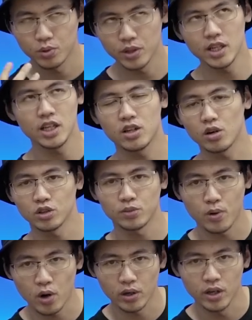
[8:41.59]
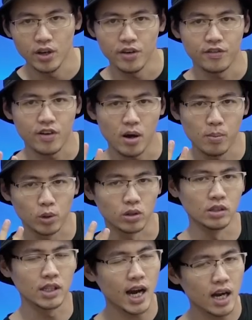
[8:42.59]
3D Crosspoint vào một
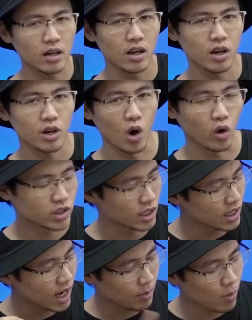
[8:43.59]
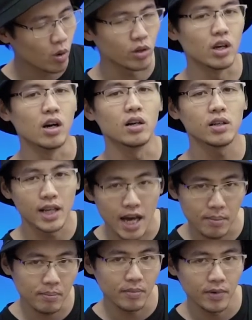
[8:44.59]
thứ khác đó chính là bộ nhớ
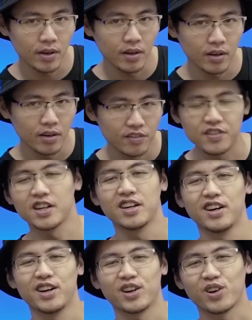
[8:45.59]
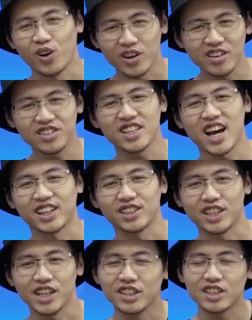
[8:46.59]
đệm. Vâng, Nói đơn giản
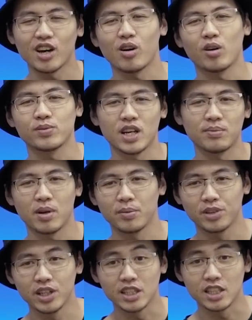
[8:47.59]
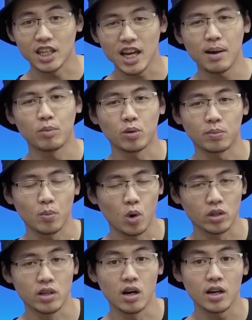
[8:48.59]
thì Intel Optane Memory chính là một
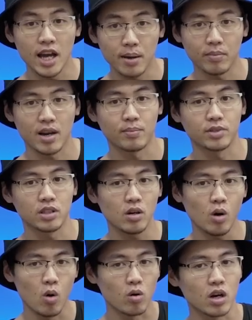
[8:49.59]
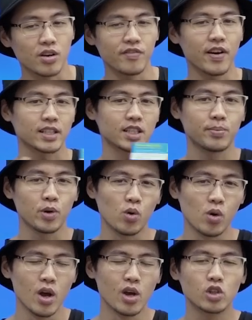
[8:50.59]
bộ nhớ đệm nằm giữa ổ cứng và
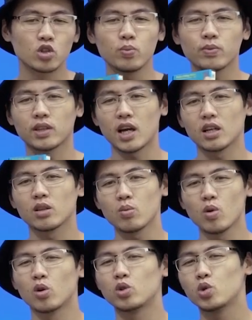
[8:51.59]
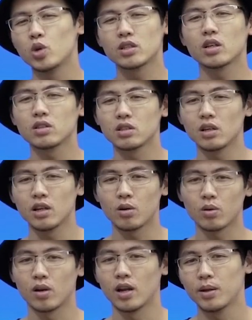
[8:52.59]
CPU giúp tăng tốc độ truy xuất dữ
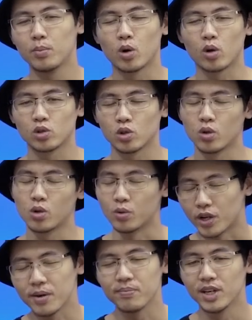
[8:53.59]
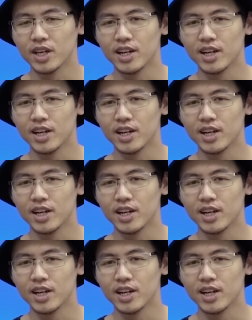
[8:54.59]
liệu lên một con số khủng khiếp.